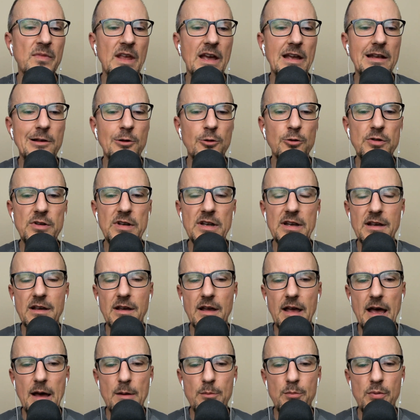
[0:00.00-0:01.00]

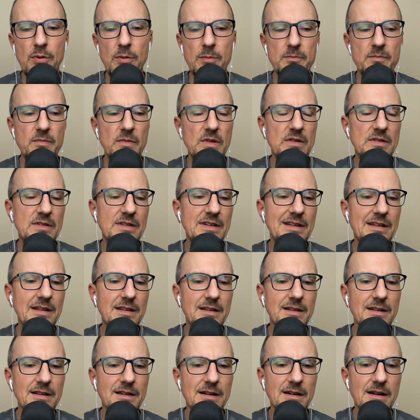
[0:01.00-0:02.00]
Athletic App
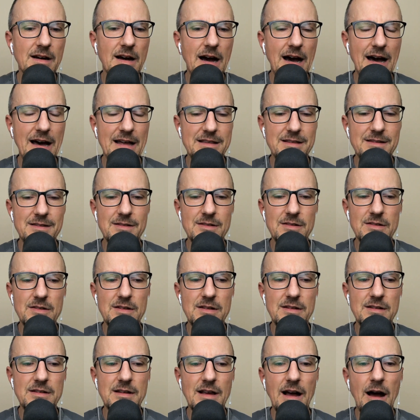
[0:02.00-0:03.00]
die hat
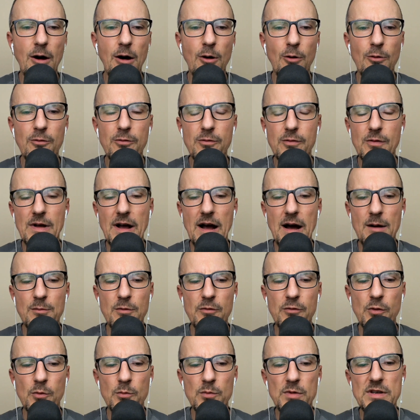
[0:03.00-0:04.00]
diese
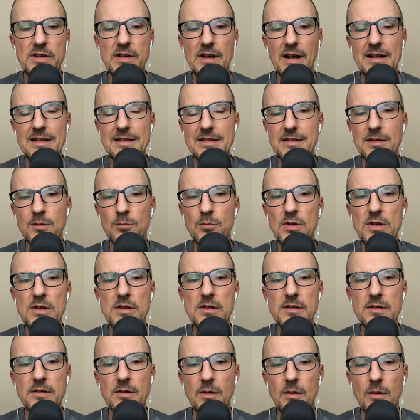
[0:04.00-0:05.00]
Aufgabe für mich halt
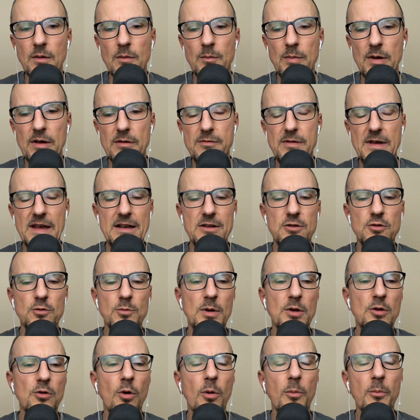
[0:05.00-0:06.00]
ziemlich perfekt
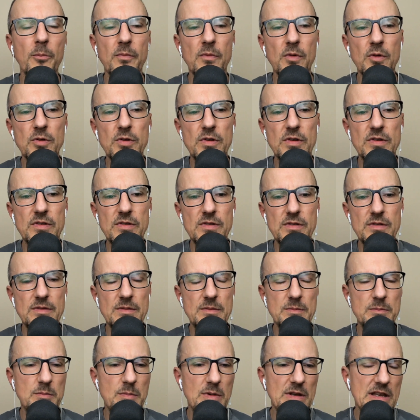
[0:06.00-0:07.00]
übernommen. Und
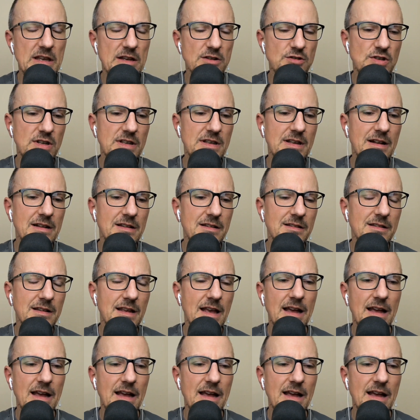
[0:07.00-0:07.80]
das, bei der steht halt diese